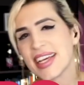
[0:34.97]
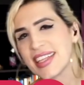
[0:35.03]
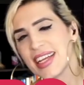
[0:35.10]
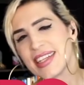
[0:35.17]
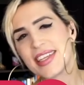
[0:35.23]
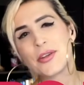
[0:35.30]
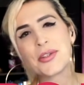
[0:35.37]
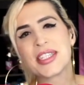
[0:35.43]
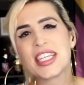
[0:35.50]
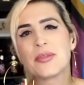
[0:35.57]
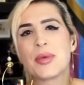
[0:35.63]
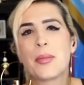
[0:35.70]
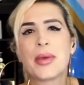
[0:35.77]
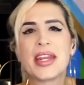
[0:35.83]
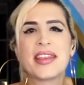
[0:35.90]
¿qué tal? Sean ustedes
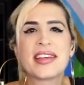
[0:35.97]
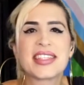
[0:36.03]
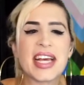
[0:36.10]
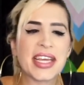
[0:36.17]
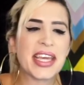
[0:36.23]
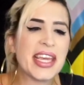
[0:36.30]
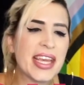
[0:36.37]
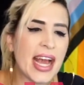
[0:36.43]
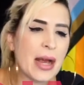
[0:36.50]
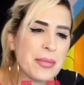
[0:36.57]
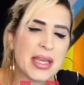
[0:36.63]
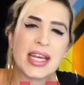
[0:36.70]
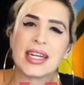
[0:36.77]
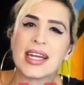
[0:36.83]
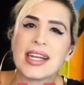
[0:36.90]
bienvenidos aquí a
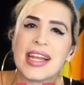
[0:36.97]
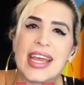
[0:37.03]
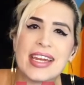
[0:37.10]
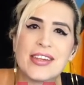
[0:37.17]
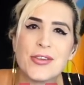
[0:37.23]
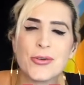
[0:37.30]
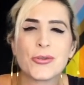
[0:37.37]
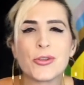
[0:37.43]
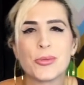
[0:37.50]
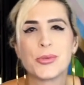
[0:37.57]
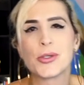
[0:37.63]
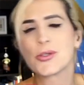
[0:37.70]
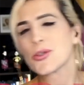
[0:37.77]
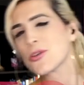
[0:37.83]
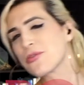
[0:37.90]
mi canal en YouTube.
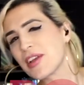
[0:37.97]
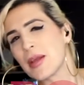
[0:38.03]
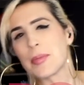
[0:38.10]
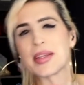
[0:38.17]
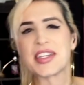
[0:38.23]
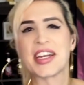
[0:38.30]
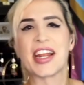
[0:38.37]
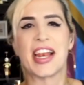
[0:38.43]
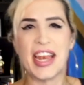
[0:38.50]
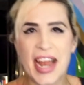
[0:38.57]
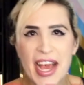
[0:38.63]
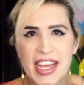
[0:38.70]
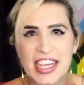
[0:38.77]
Yo soy Ofelia Pastrana, la